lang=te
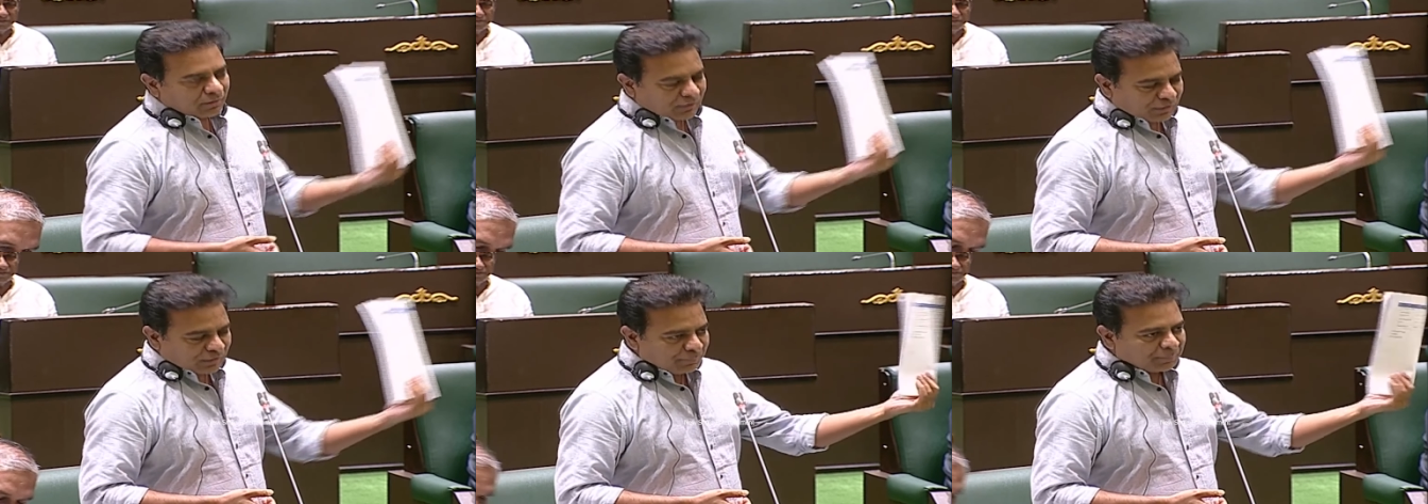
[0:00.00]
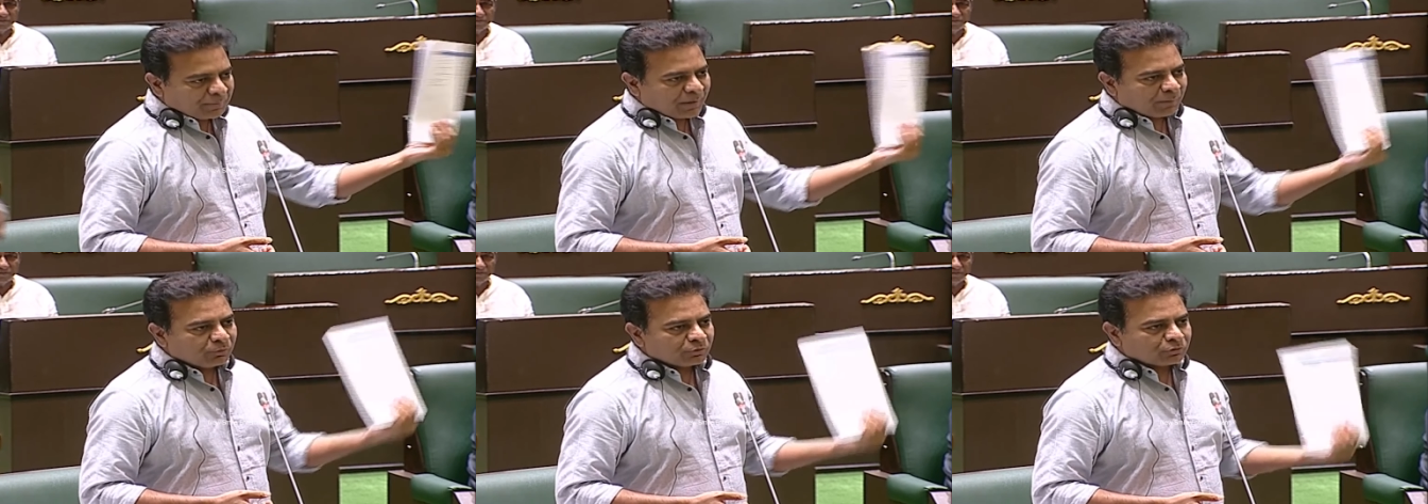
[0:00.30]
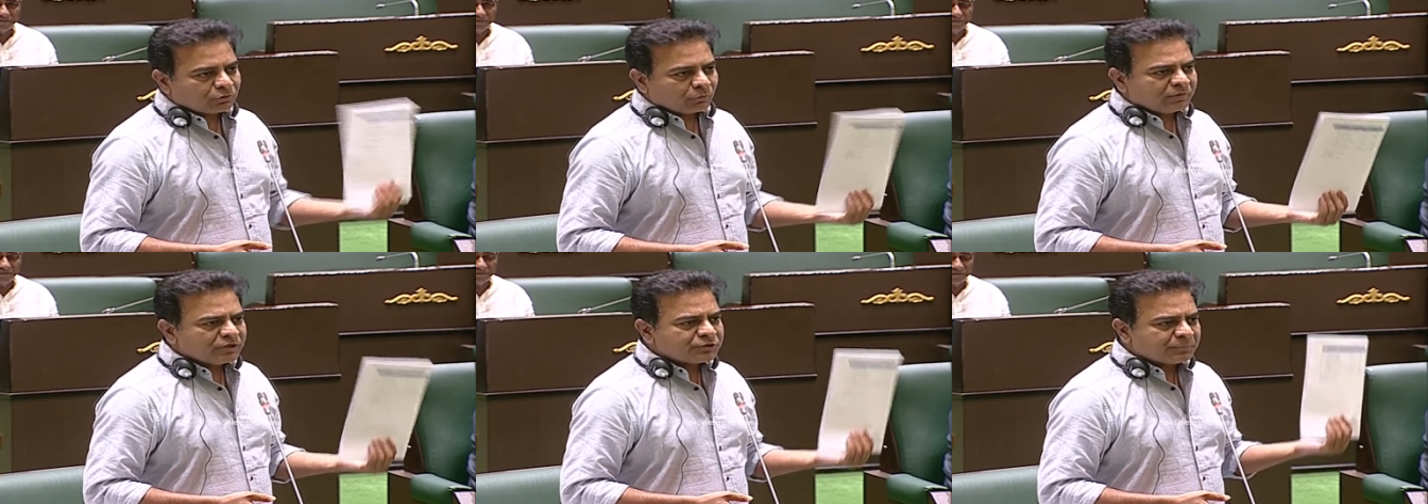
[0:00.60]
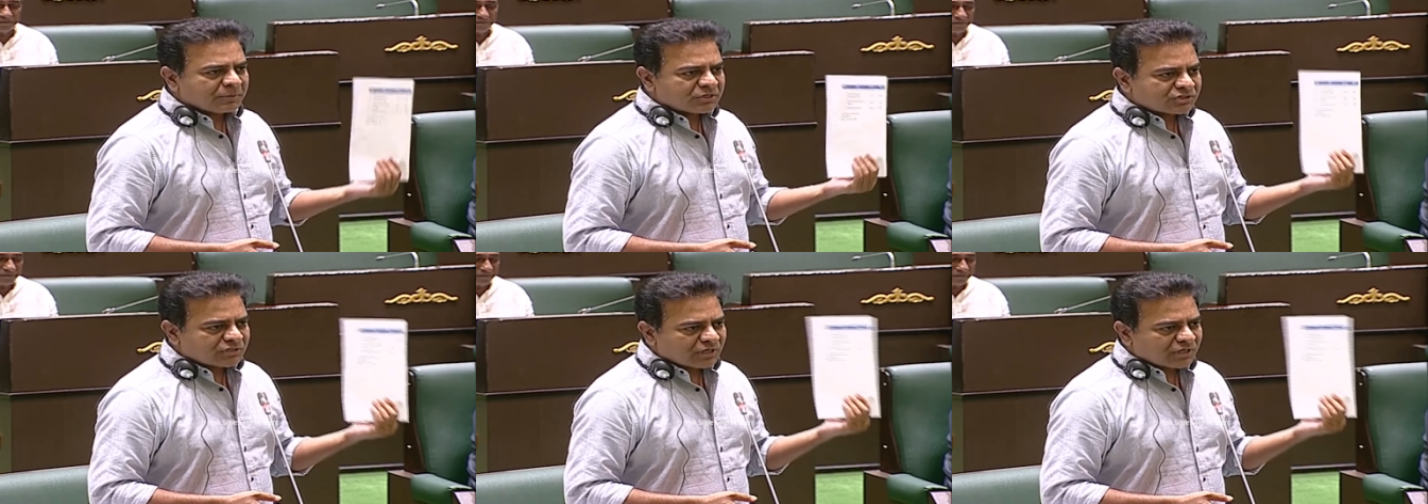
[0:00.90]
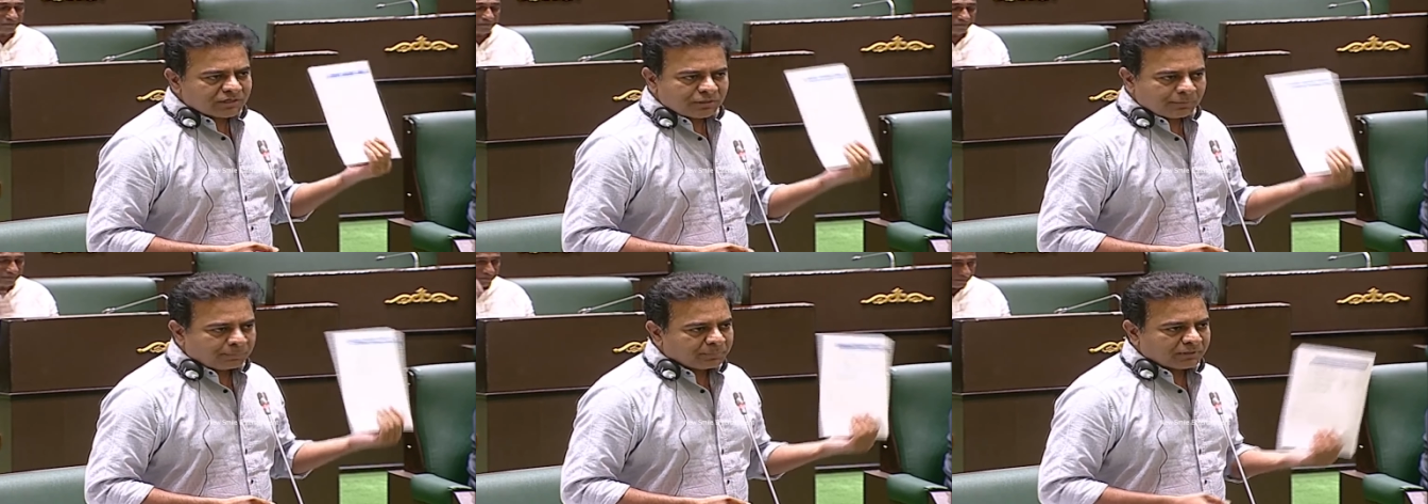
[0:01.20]
ఈ ప్రభుత్వమే
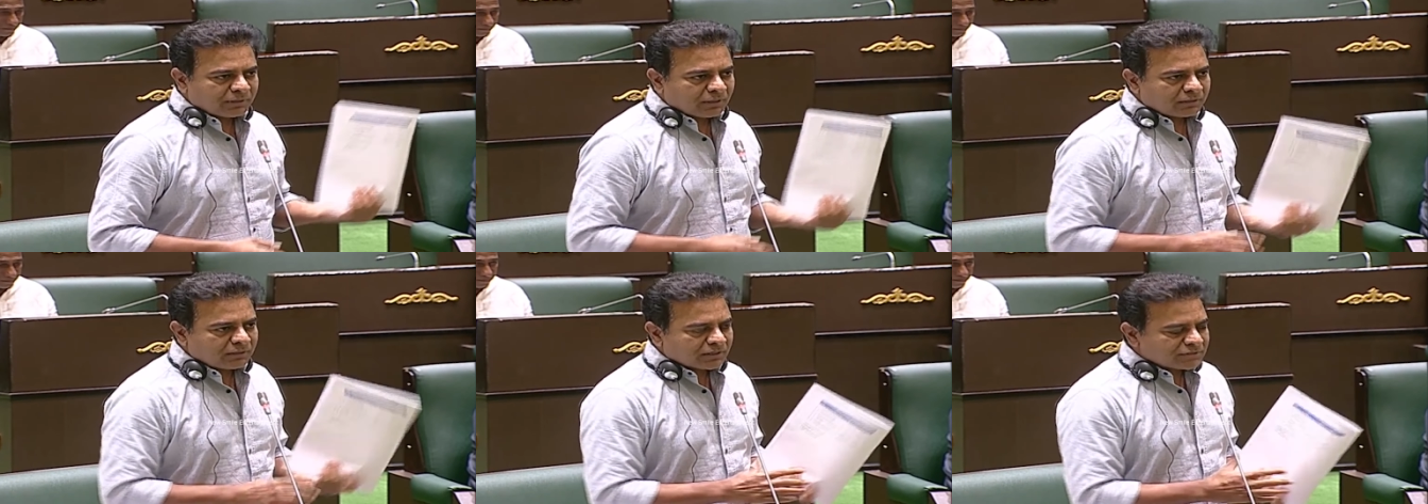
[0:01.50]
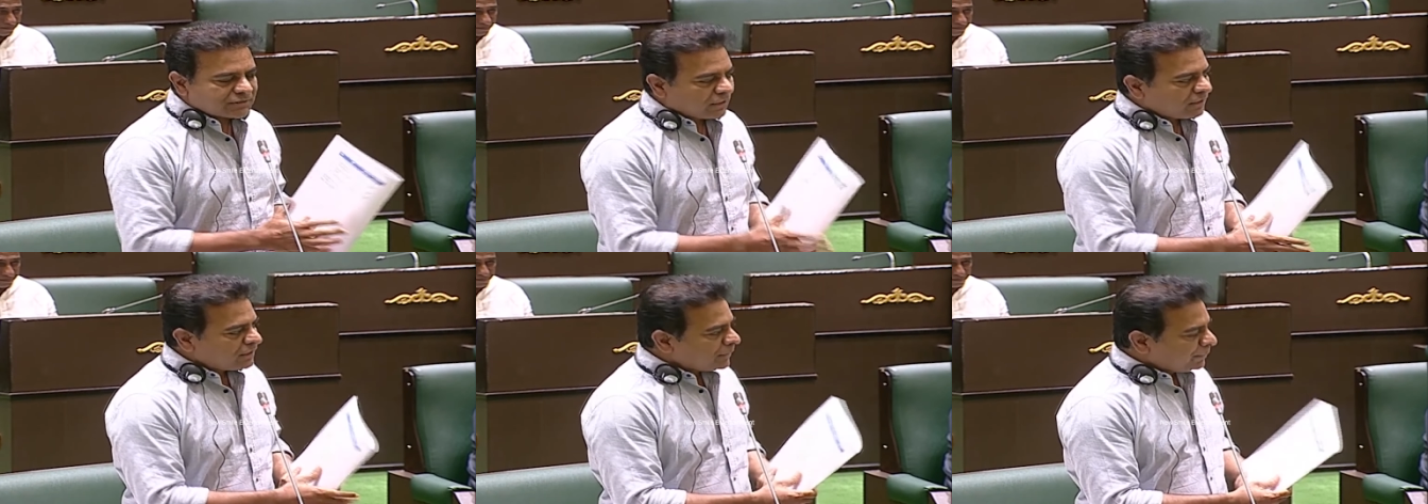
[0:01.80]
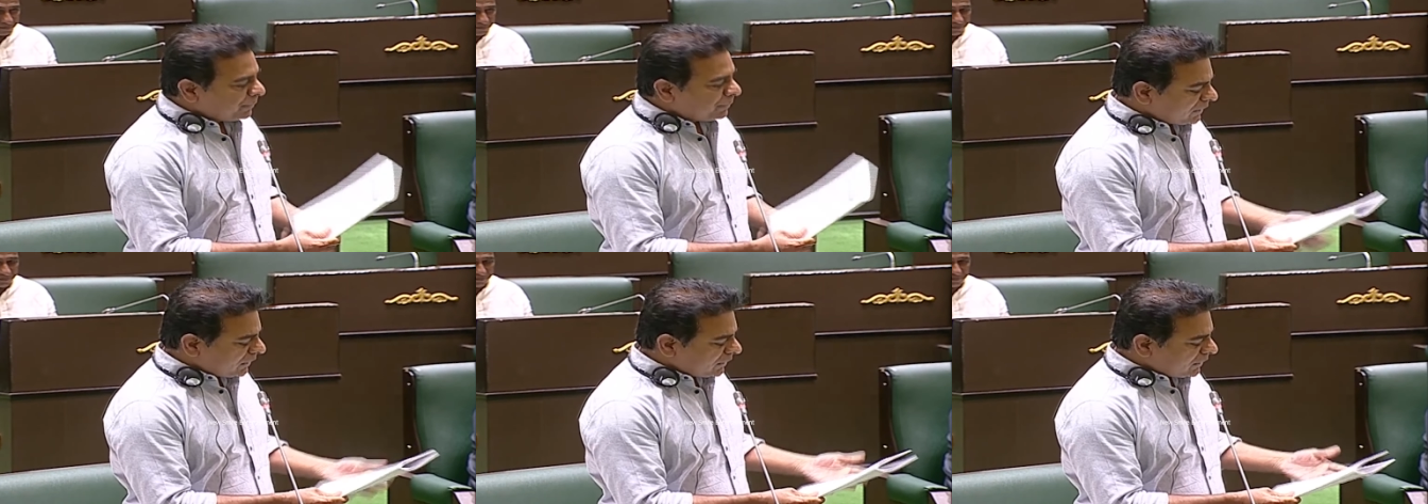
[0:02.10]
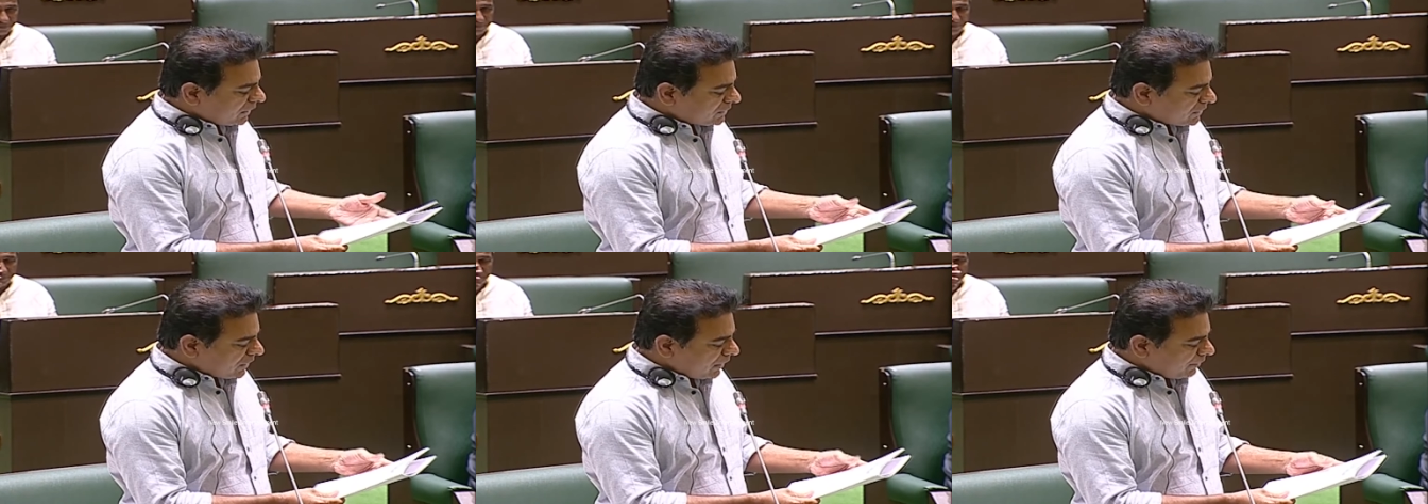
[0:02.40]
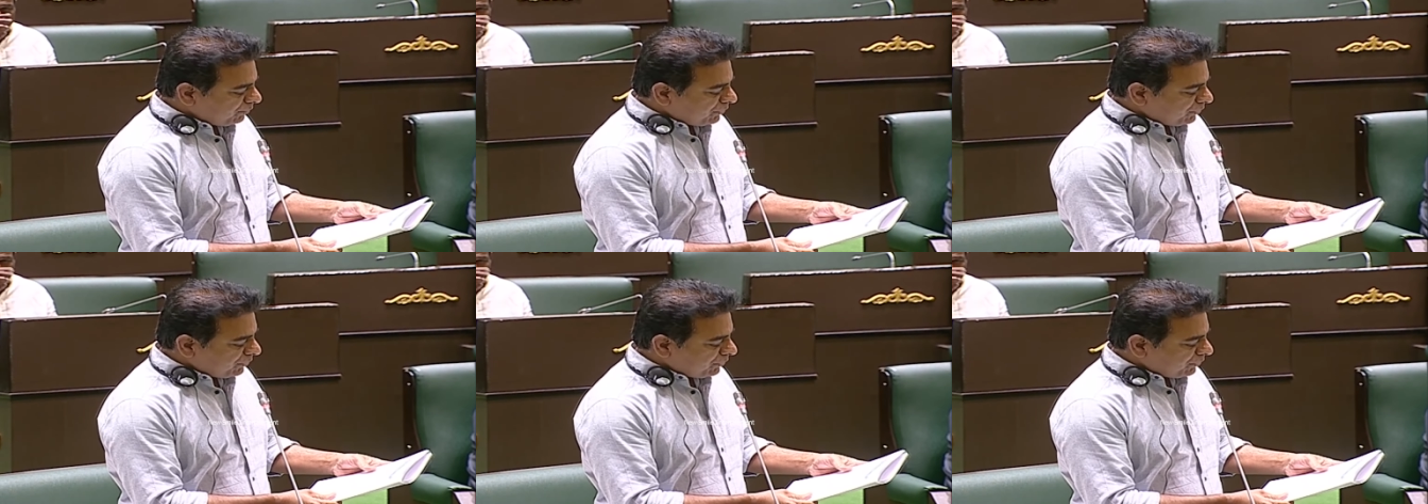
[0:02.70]
స్పష్టంగా చెప్పింది అధ్యక్ష ఏం చెప్పింది అధ్యక్ష